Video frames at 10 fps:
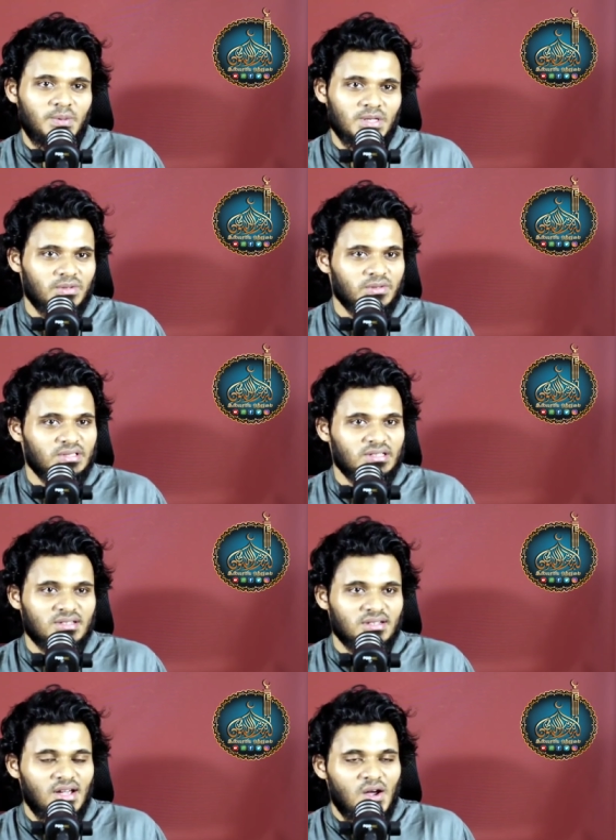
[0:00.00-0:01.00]
பெருமை
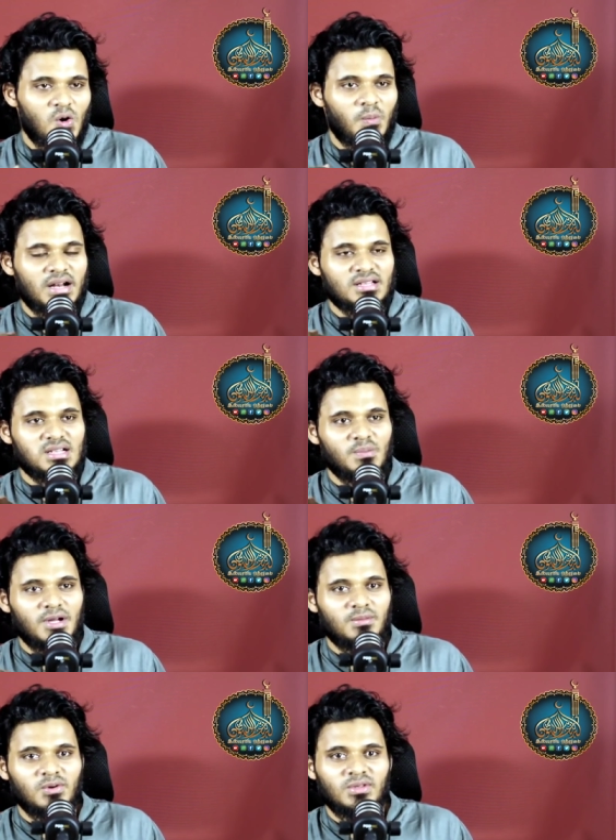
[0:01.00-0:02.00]
வந்துருச்சு உன் மனசில்
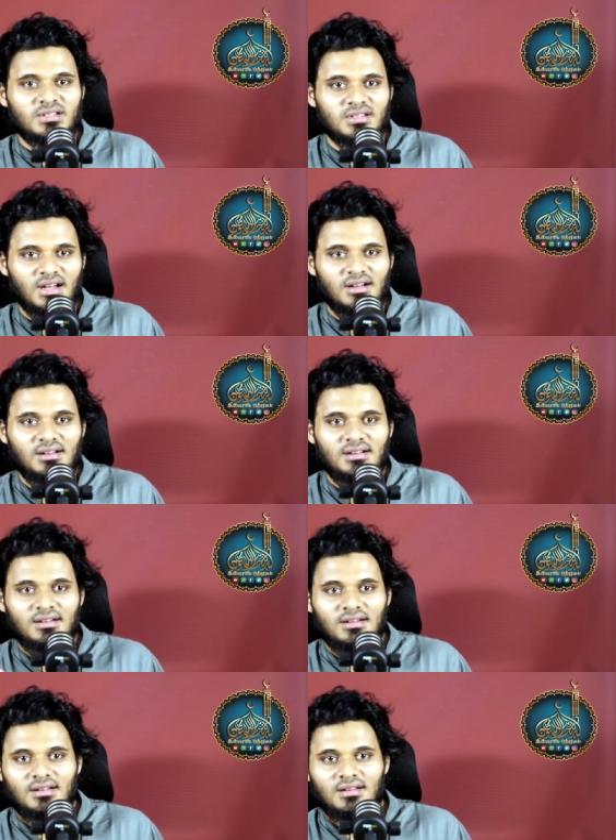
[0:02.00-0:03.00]
பெருமை வந்துருச்சுன்னா
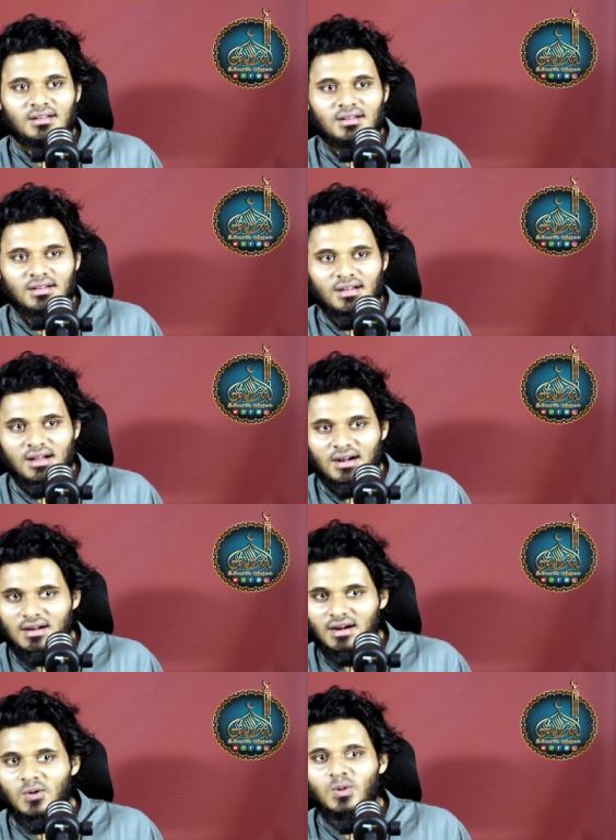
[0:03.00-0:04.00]

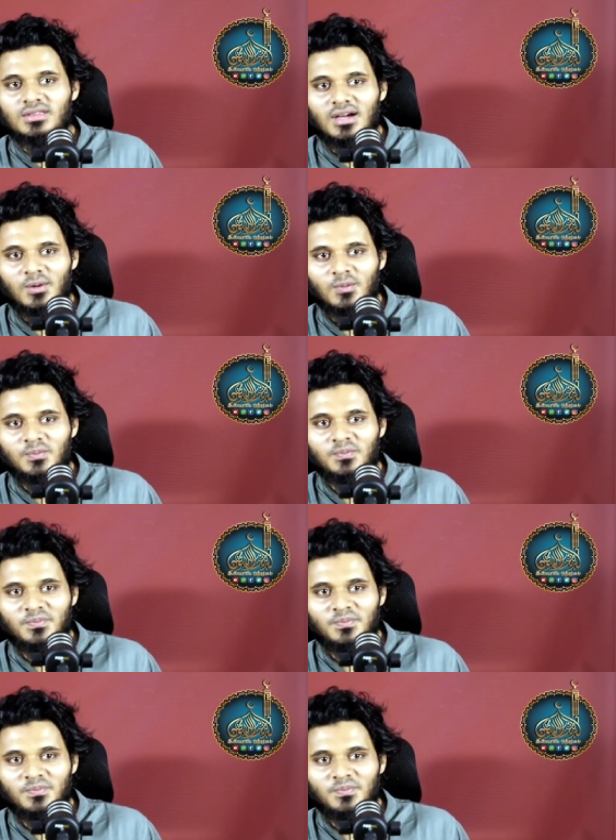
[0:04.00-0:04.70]
கடுகளவு வந்தாலும்